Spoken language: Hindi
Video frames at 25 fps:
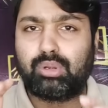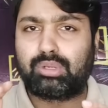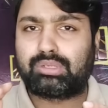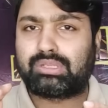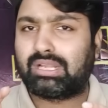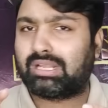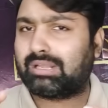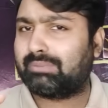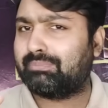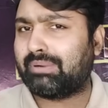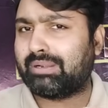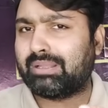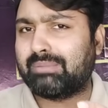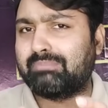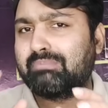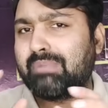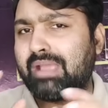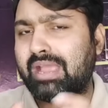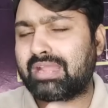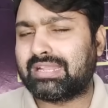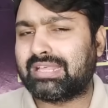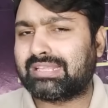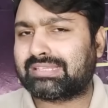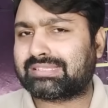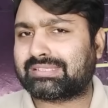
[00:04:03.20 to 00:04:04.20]
ब्लू टिक बड़े
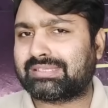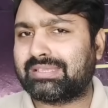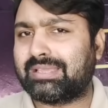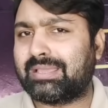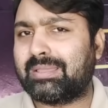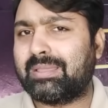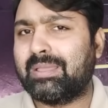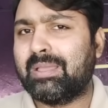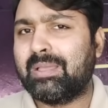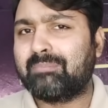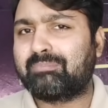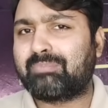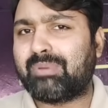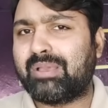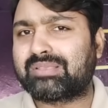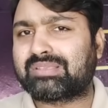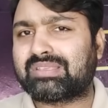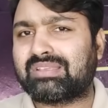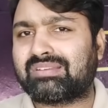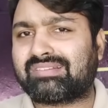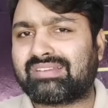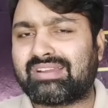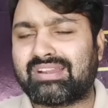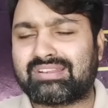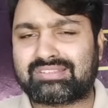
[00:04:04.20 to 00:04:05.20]
मेहनत से
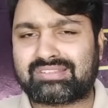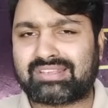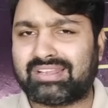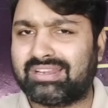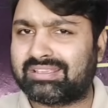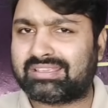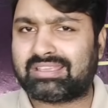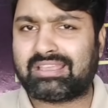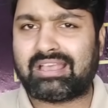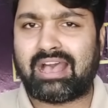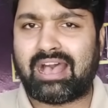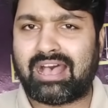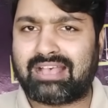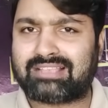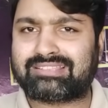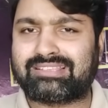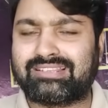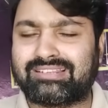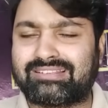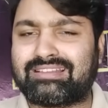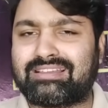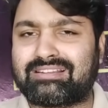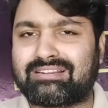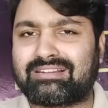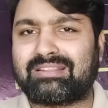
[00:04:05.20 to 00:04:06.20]
पैसे खर्च करके
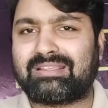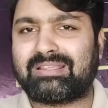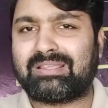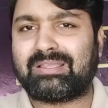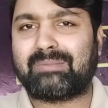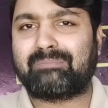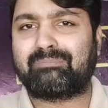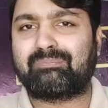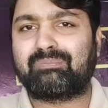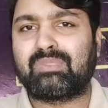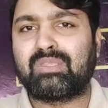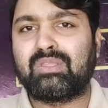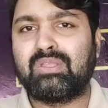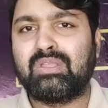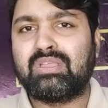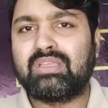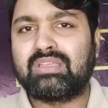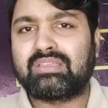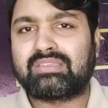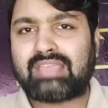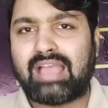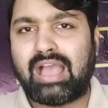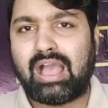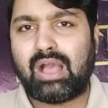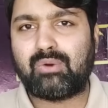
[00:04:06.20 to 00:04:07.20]
हासिल कर रहे हैं
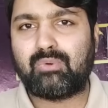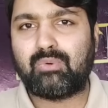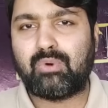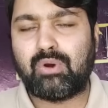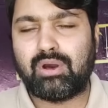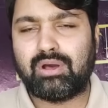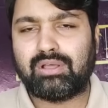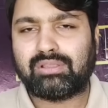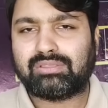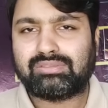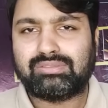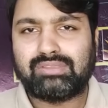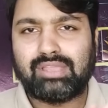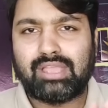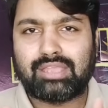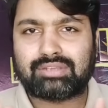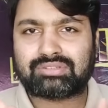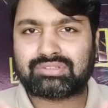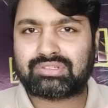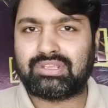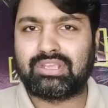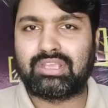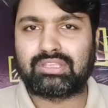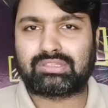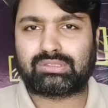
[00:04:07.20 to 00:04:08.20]
क्या वो
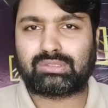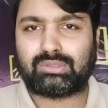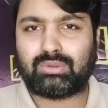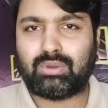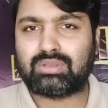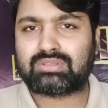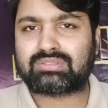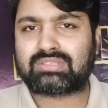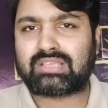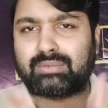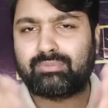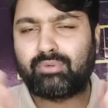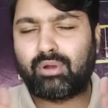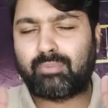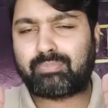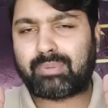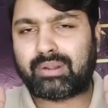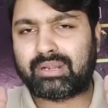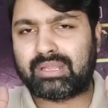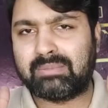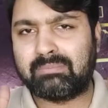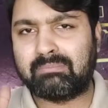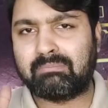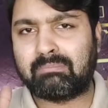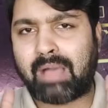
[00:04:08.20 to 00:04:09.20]
देश हित को
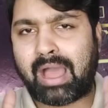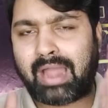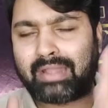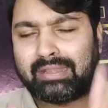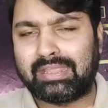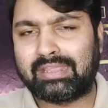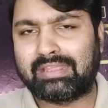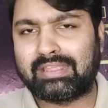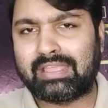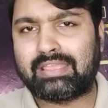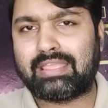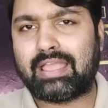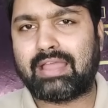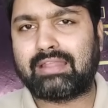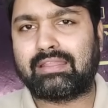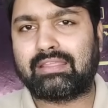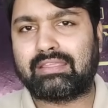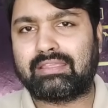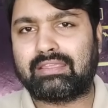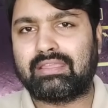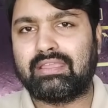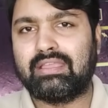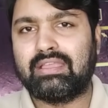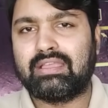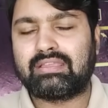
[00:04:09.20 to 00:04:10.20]
सर्वोपरि मानेंगे या
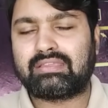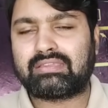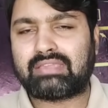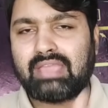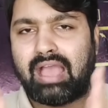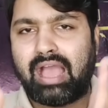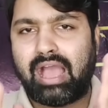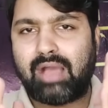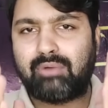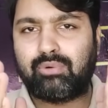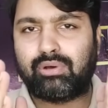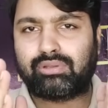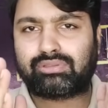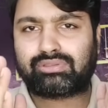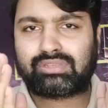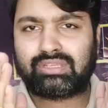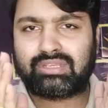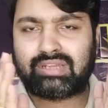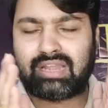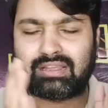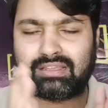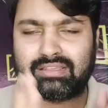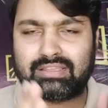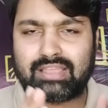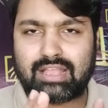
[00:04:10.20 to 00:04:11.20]
नहीं क्या वो
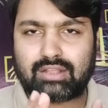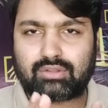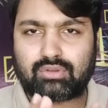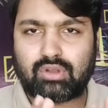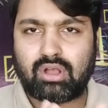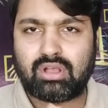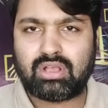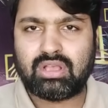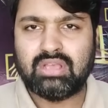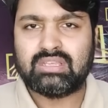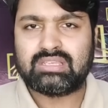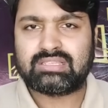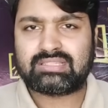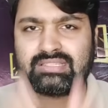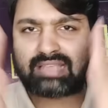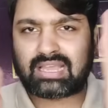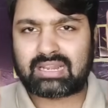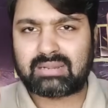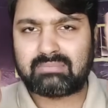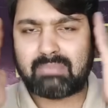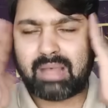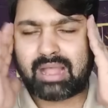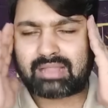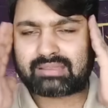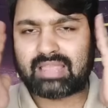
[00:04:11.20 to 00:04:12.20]
तिरंगे को
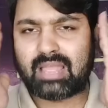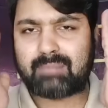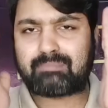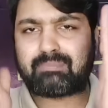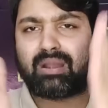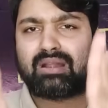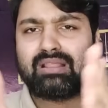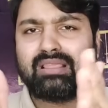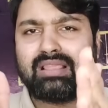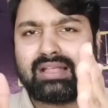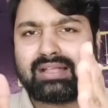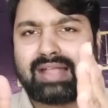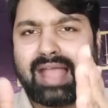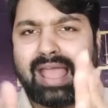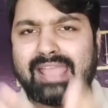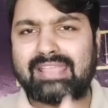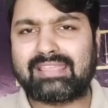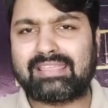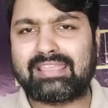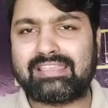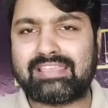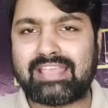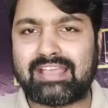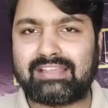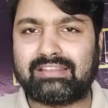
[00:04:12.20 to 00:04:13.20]
सर माथे पर
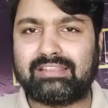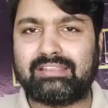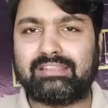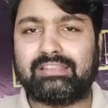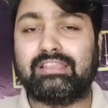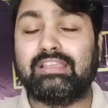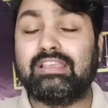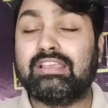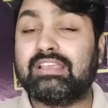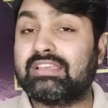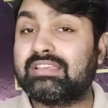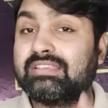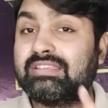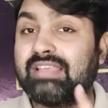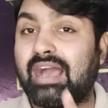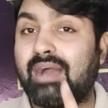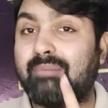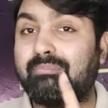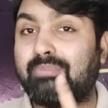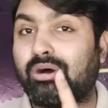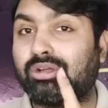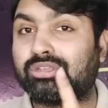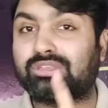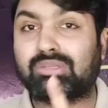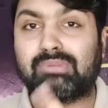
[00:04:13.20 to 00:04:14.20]
लगाएंगे या नहीं
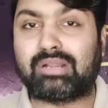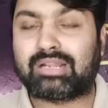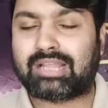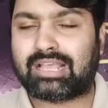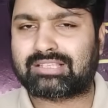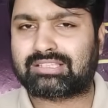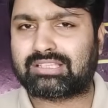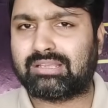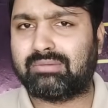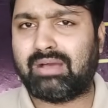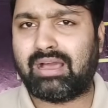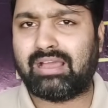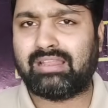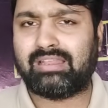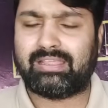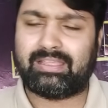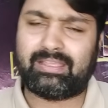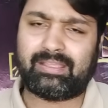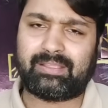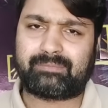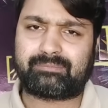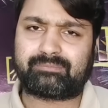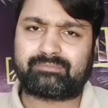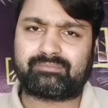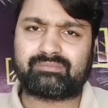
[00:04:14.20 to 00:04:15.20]
यह बहुत बड़ा सवाल
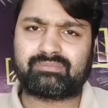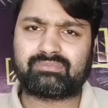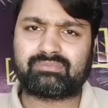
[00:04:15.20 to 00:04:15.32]
है